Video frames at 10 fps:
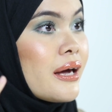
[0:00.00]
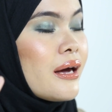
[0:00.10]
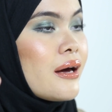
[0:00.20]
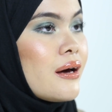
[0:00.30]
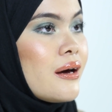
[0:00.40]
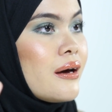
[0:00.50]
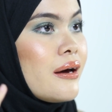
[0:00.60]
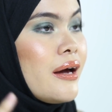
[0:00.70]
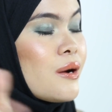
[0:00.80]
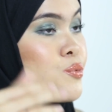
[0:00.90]
pakai
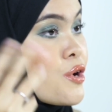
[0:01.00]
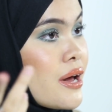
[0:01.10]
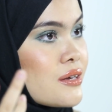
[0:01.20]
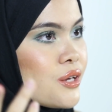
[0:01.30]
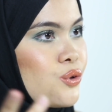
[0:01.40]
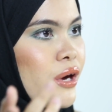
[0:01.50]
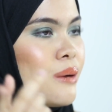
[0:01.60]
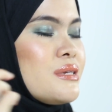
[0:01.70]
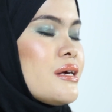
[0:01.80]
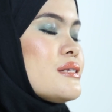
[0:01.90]
uh, hair products gitu
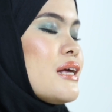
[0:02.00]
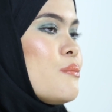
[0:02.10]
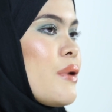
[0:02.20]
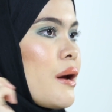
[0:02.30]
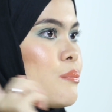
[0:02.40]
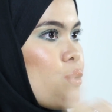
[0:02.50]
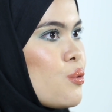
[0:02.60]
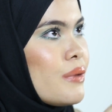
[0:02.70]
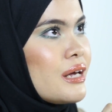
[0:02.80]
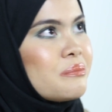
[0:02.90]
kayak misalnya sering pakai
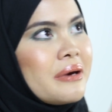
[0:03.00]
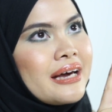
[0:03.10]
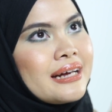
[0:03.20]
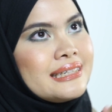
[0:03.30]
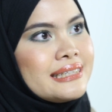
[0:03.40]
pomade, pakai